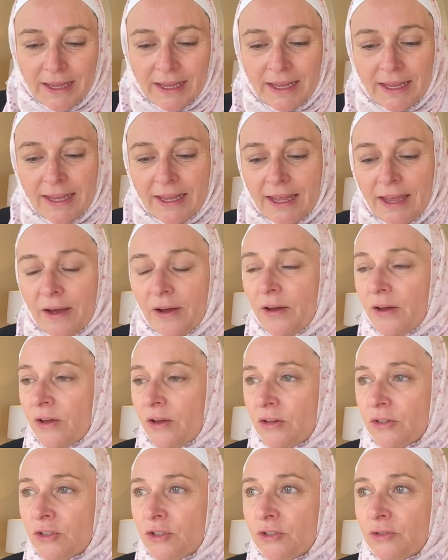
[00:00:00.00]
et euh,
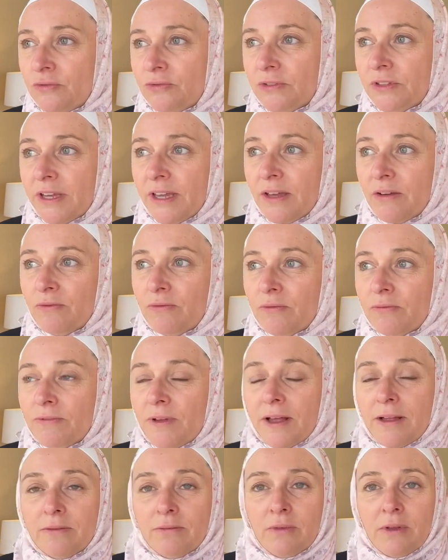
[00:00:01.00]
je voudrais,
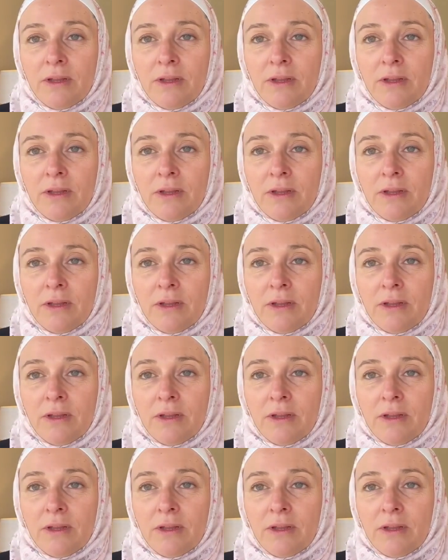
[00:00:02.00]
enfin,